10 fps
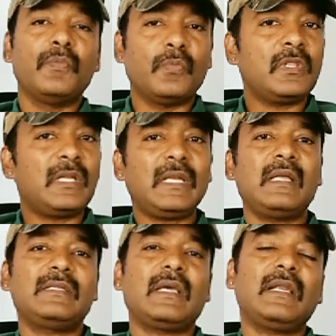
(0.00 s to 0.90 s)
మొదట నా
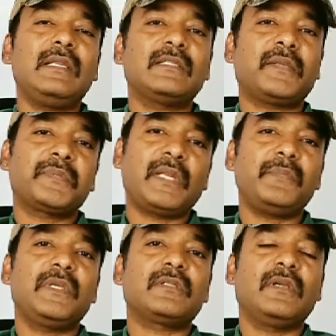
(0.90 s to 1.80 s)
ఛానల్ని సబ్స్క్రైబ్
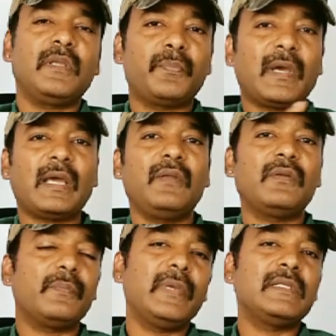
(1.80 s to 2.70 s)
చేసుకొని పక్కనే
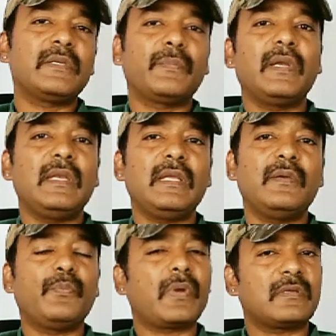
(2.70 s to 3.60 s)
ఉన్న బెల్ సింబల్ని
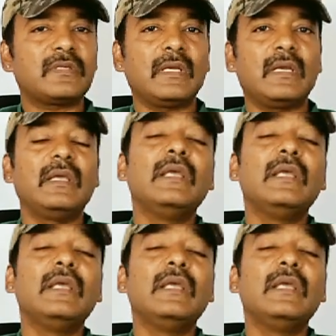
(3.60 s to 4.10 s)
ప్రెస్ చేయండి